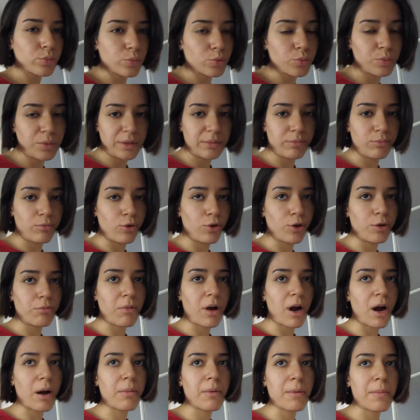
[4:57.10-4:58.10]
mu bilmiyorum.
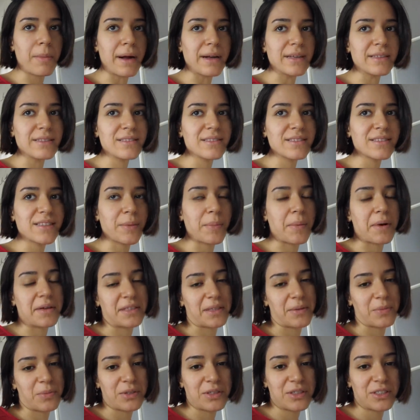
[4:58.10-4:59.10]
Ama ben
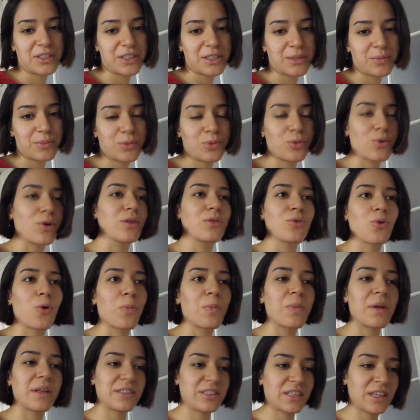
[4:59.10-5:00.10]
sabahtan beri canım soğanlı
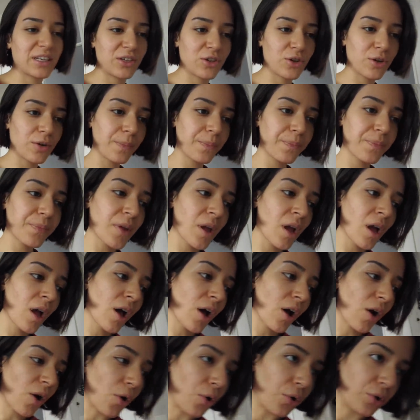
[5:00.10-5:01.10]
omlet çekiyor.
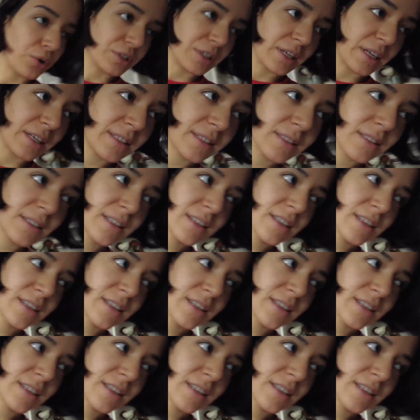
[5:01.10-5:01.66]
O yüzden